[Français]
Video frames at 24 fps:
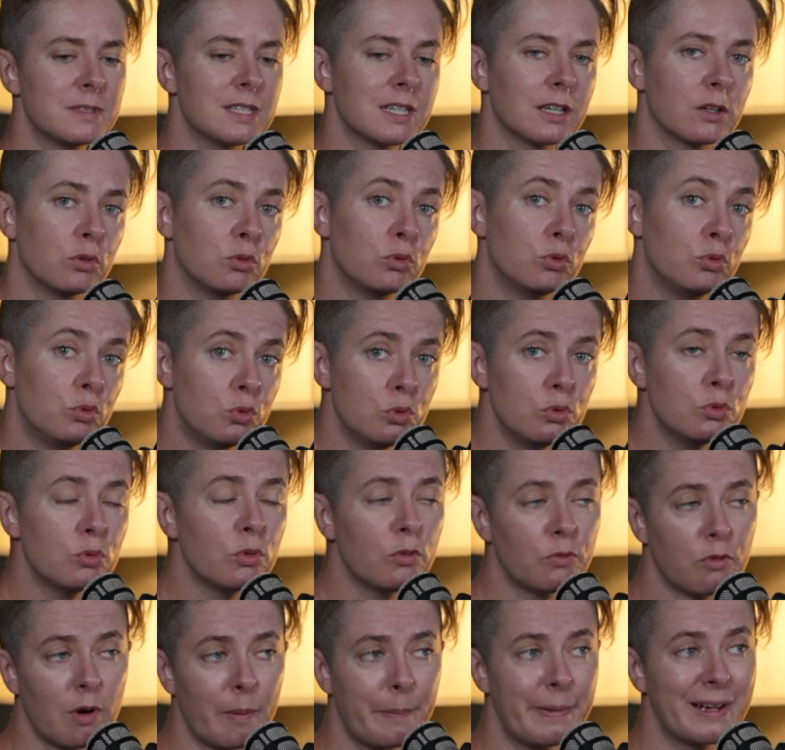c'est que tu ne
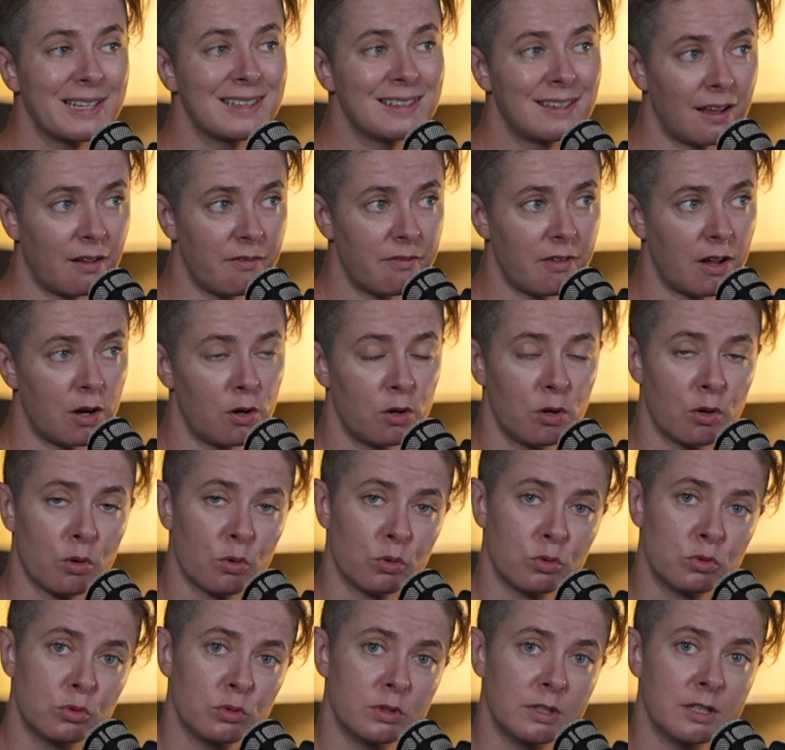vois pas ta valeur
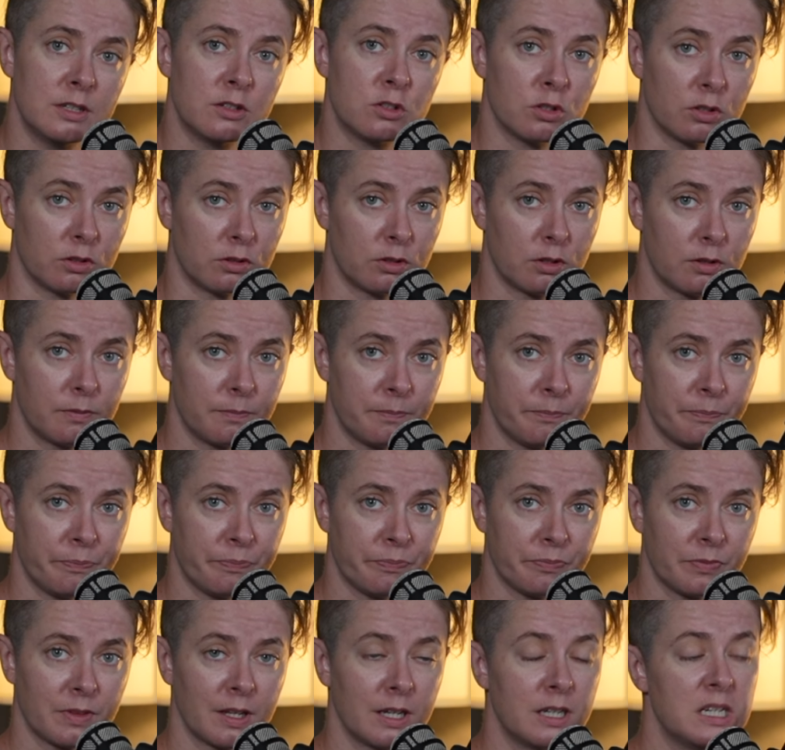aux yeux des autres.
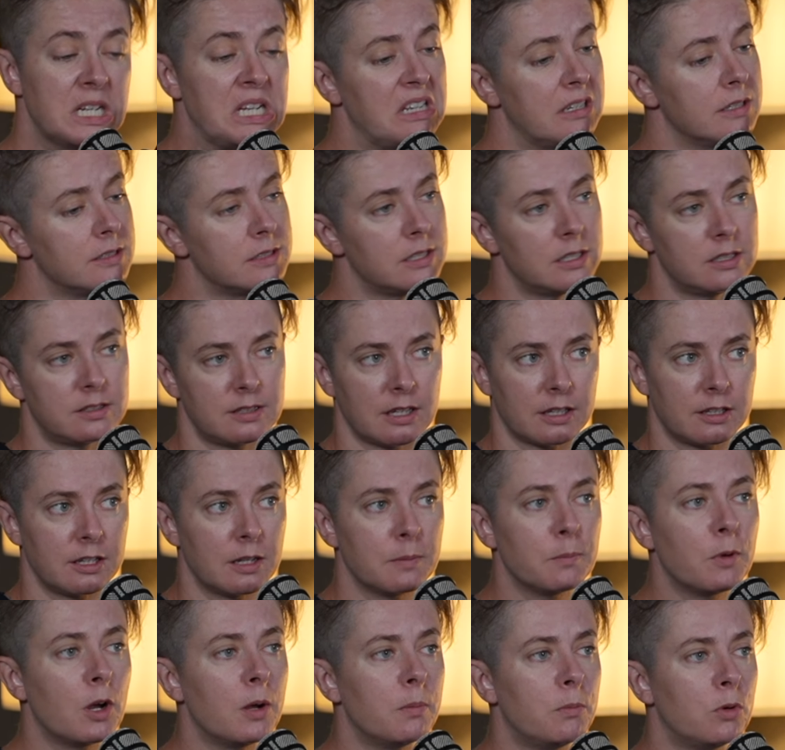C'est
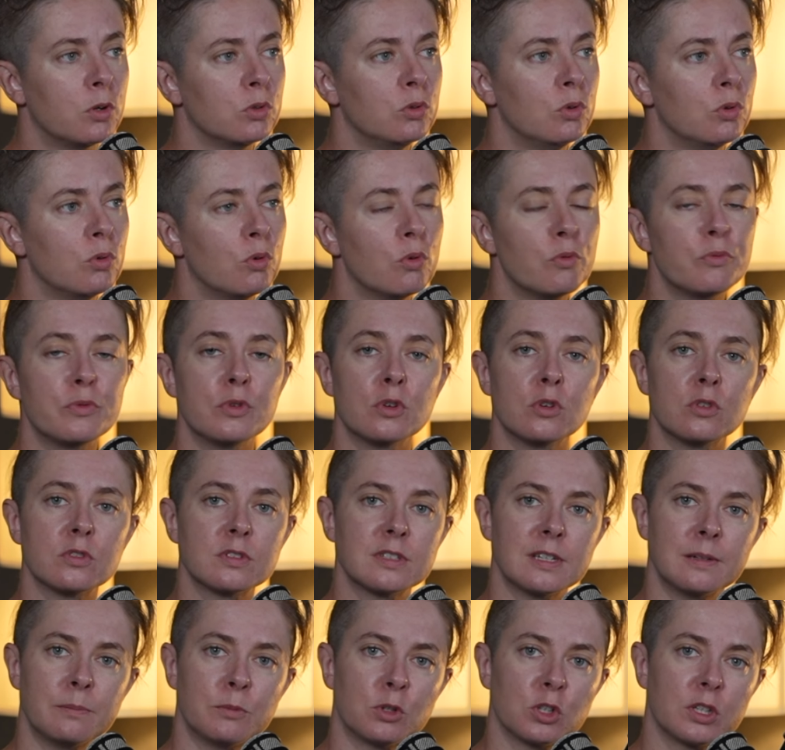certainement un manque de
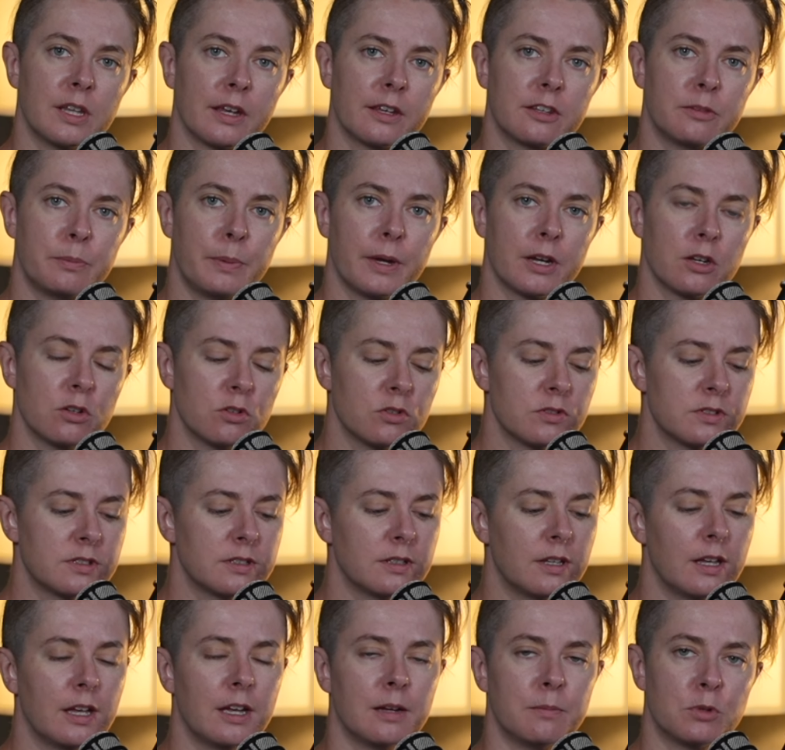confiance, un manque d'expérience,
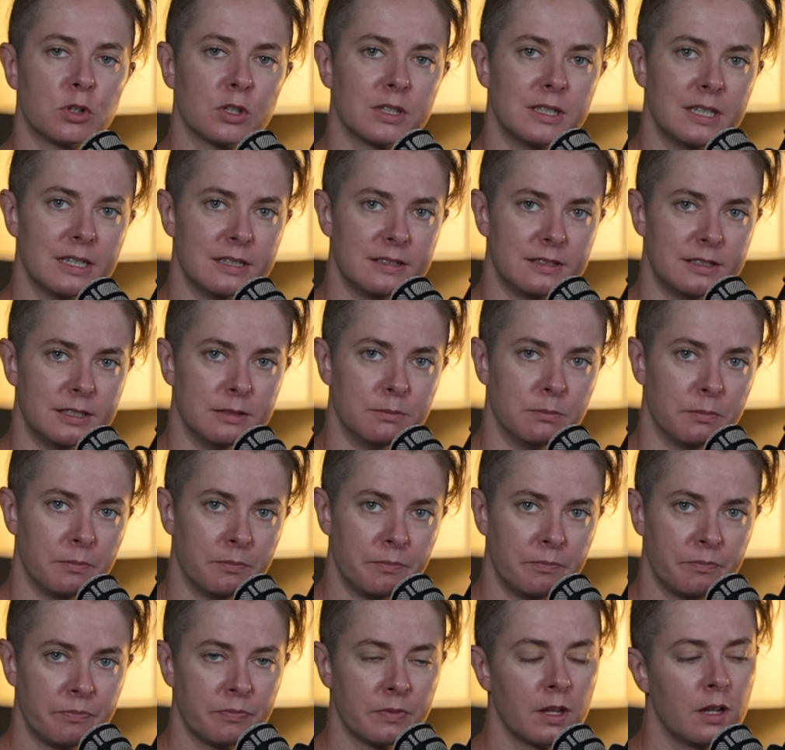un manque d'estime.
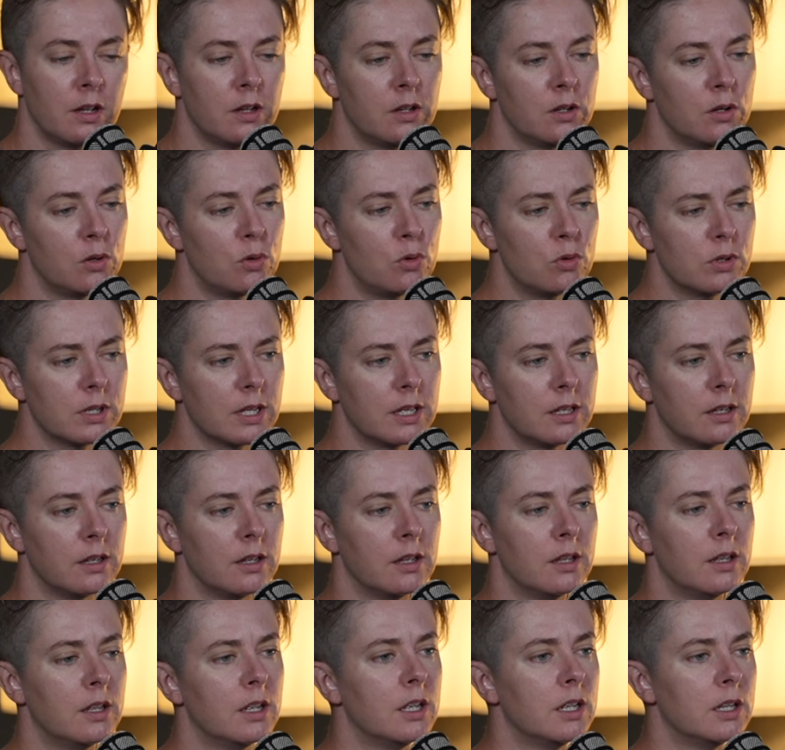Ok,
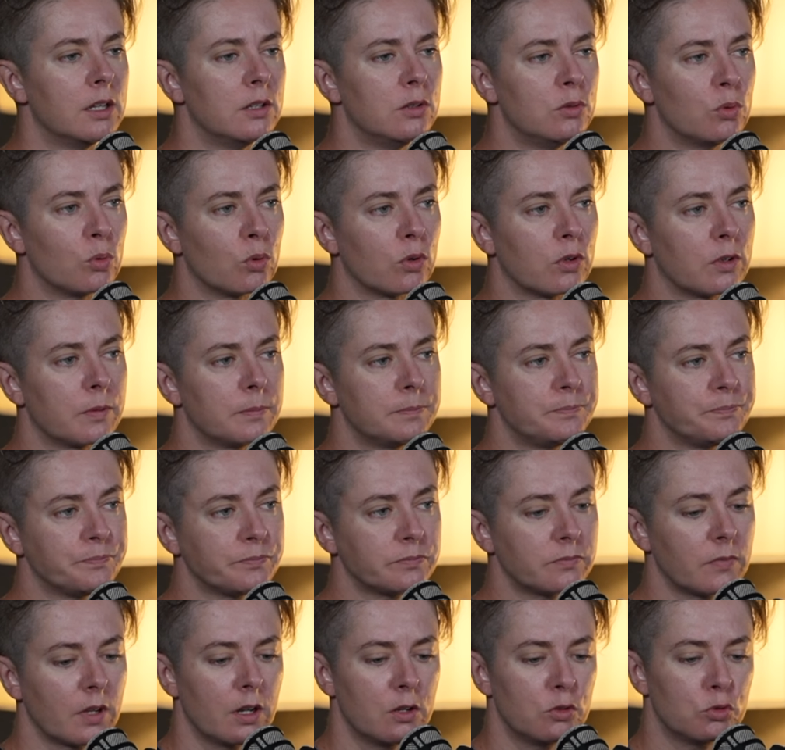donc,
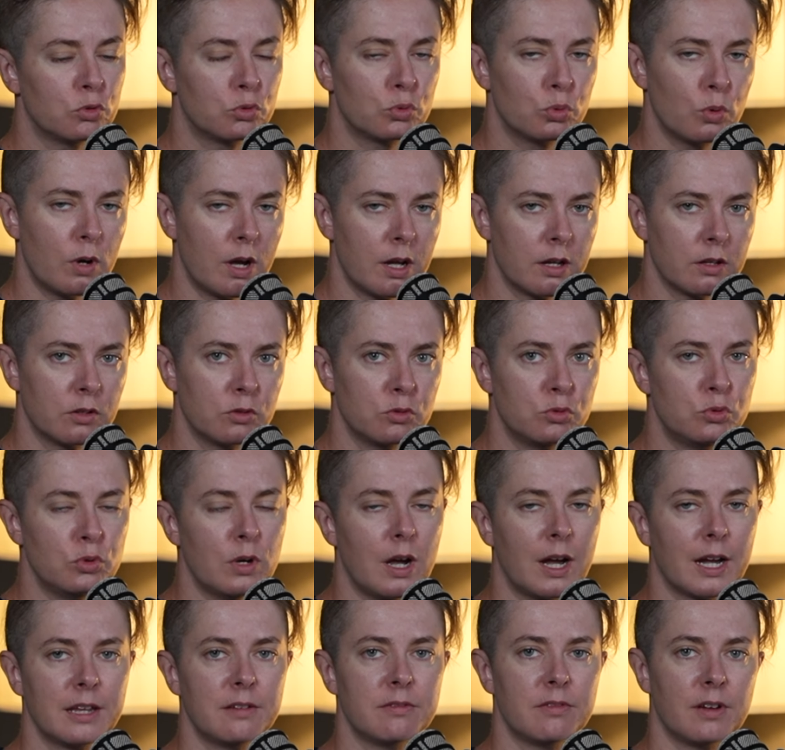soit tu
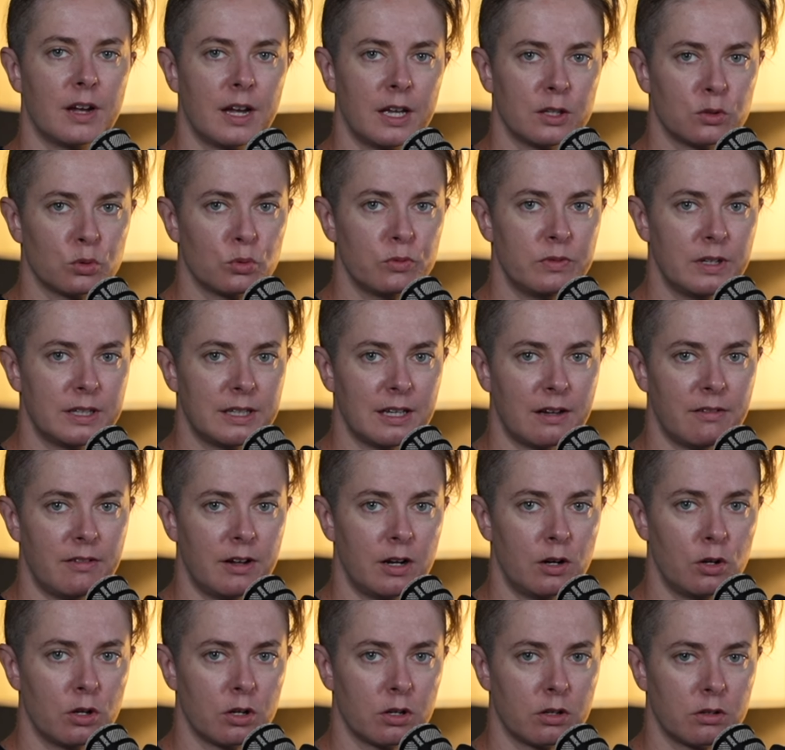arrives à trouver ta
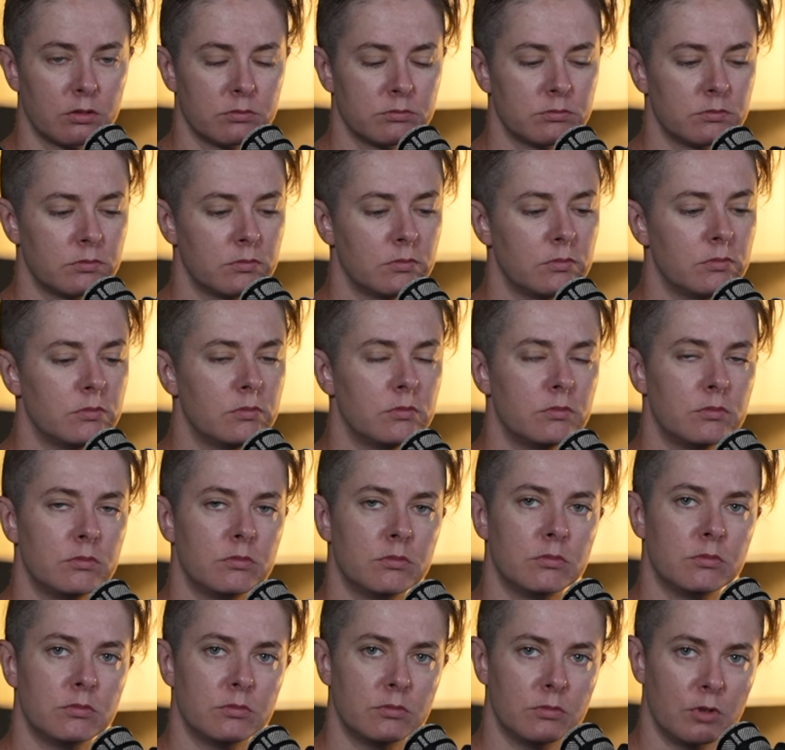valeur
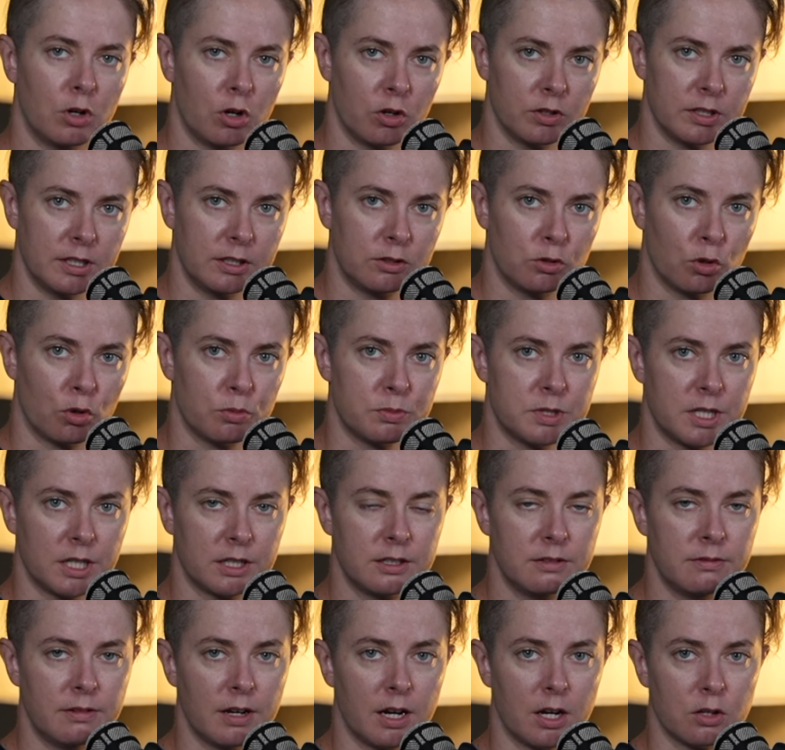en étant objectif et